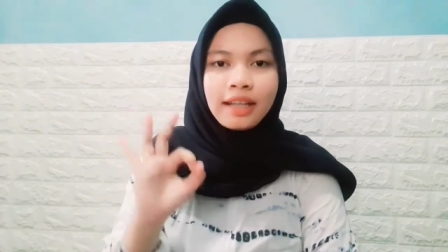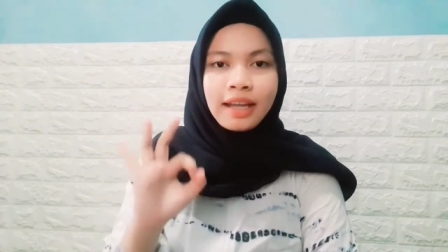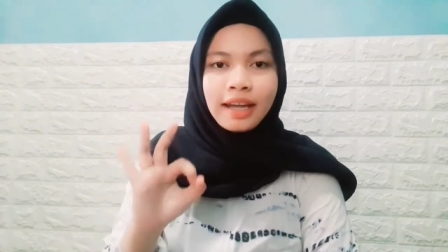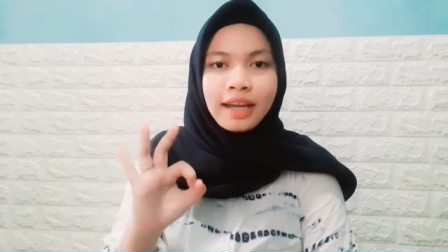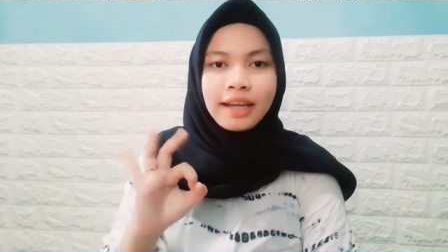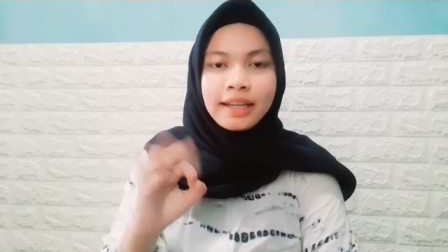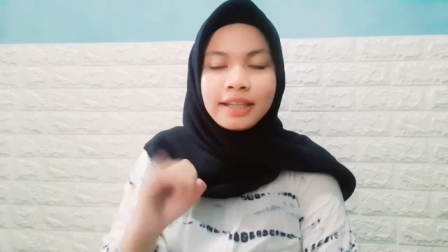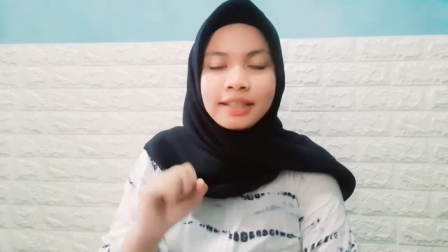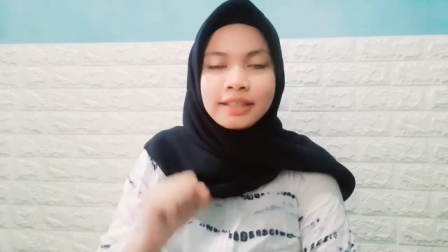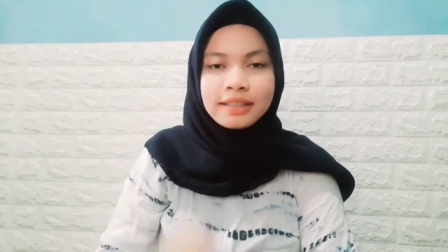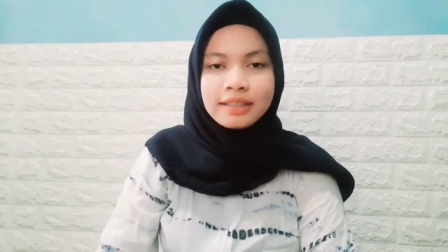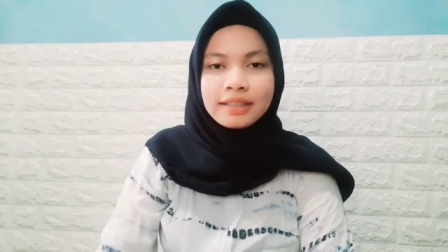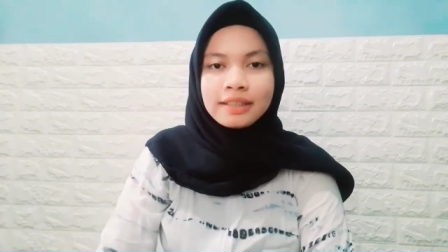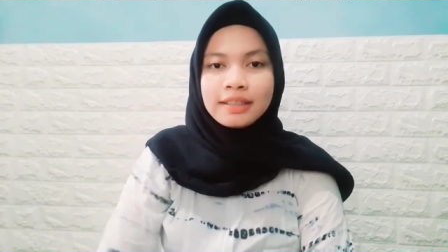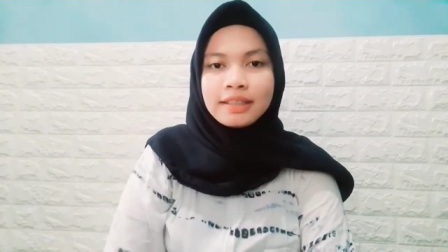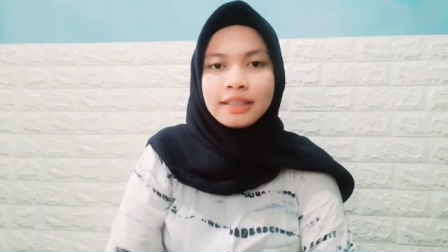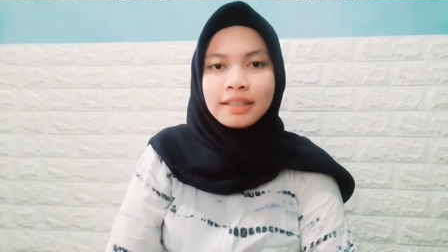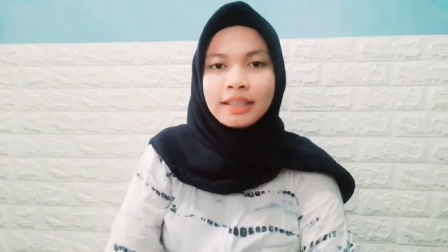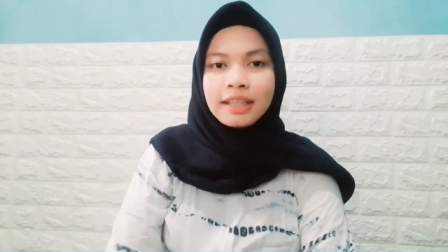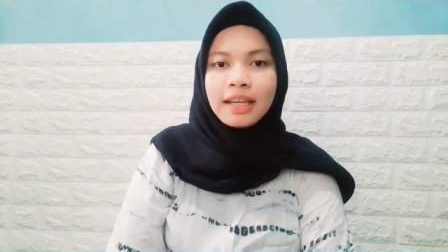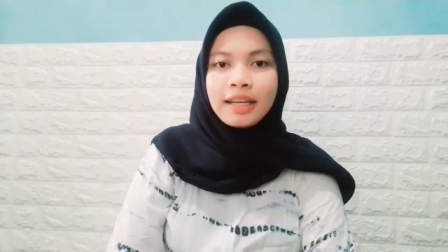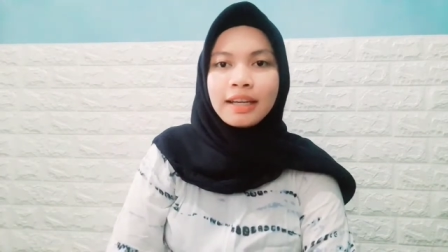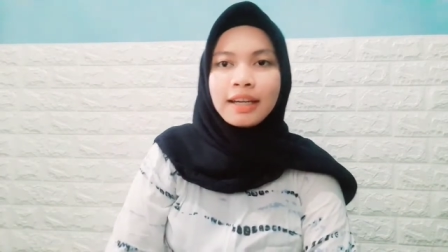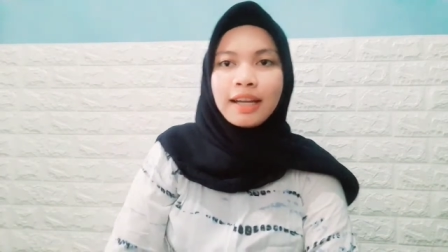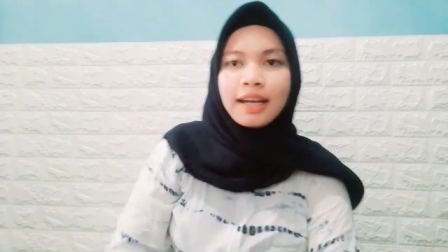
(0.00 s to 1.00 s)
guys,
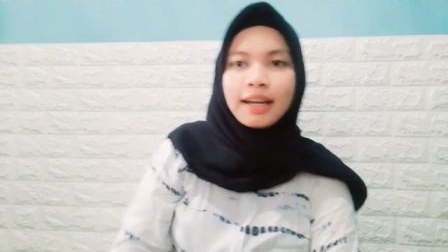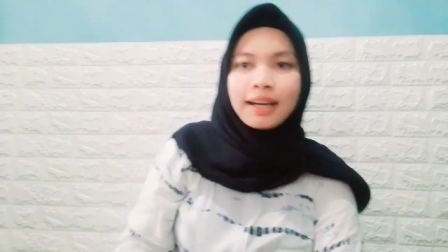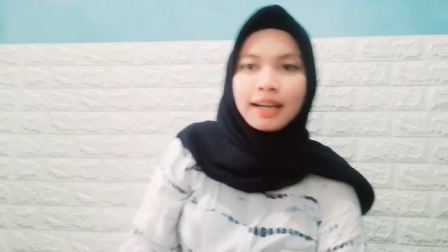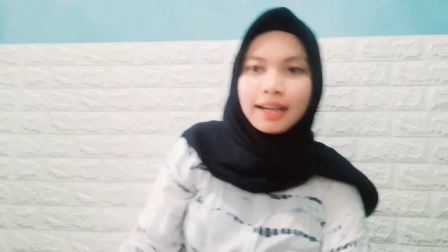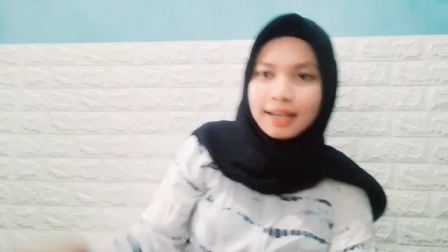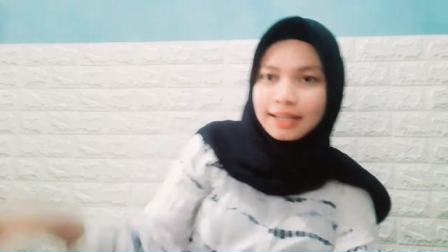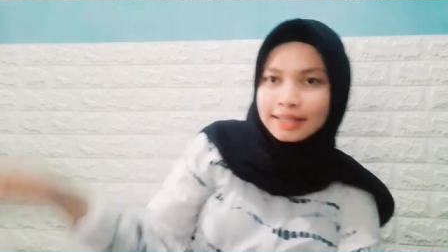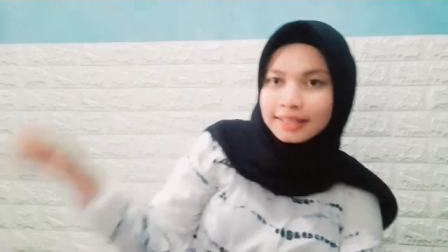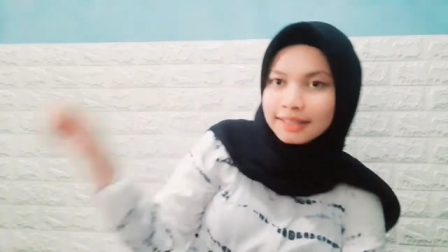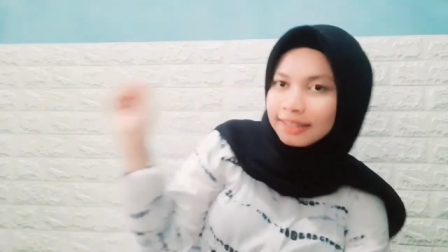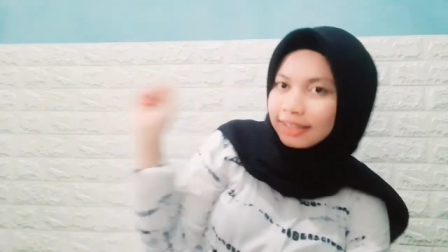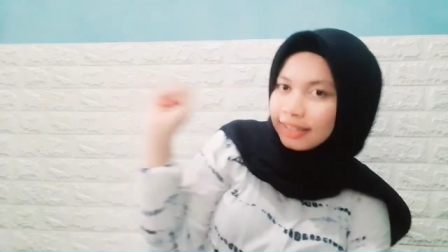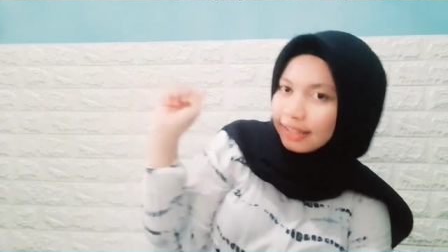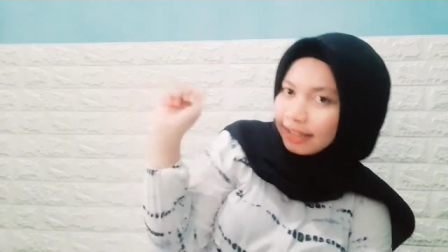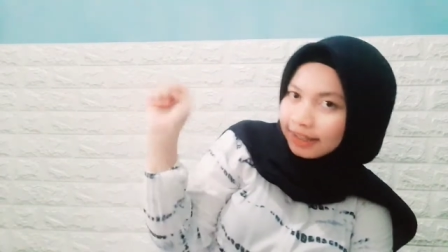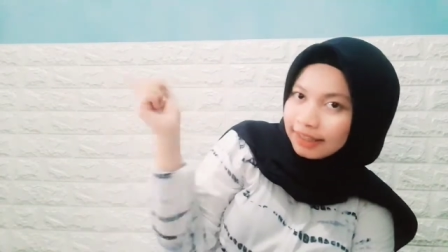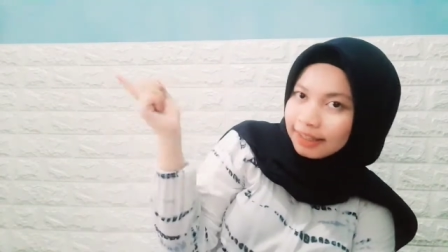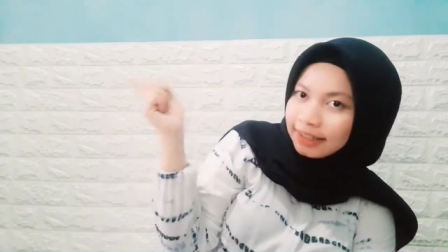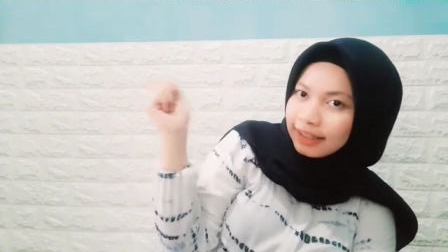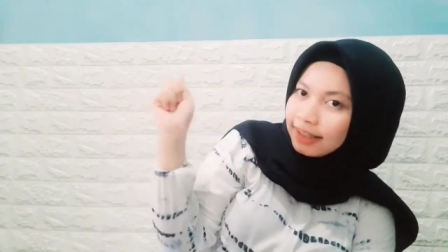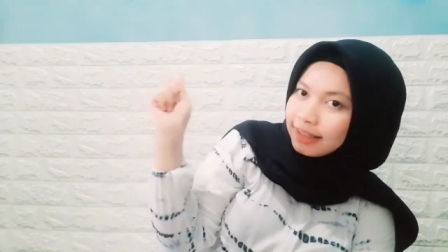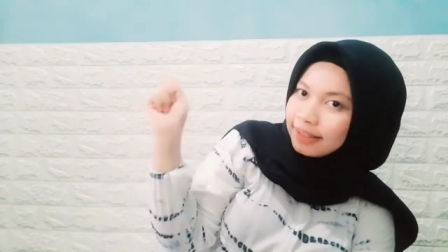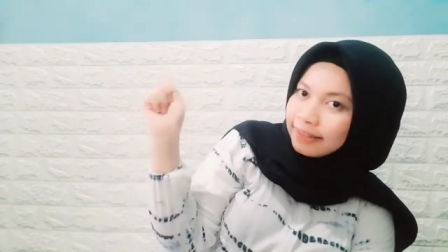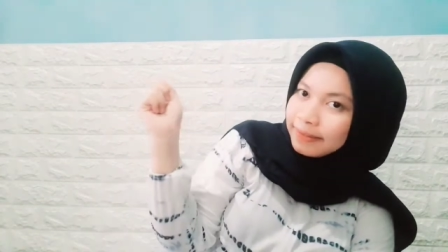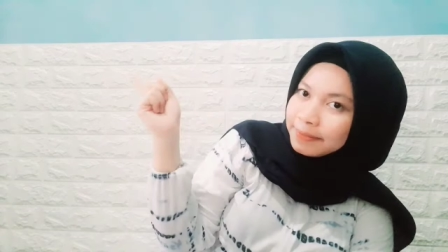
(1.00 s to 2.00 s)
dengan harga
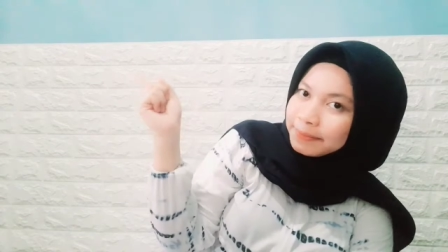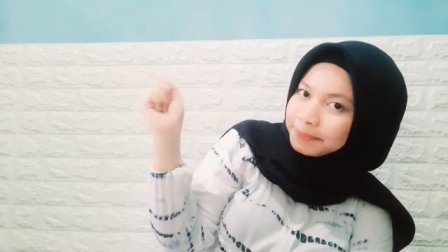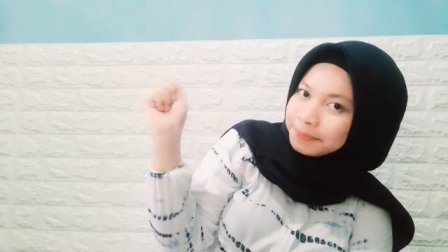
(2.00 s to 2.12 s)
segini.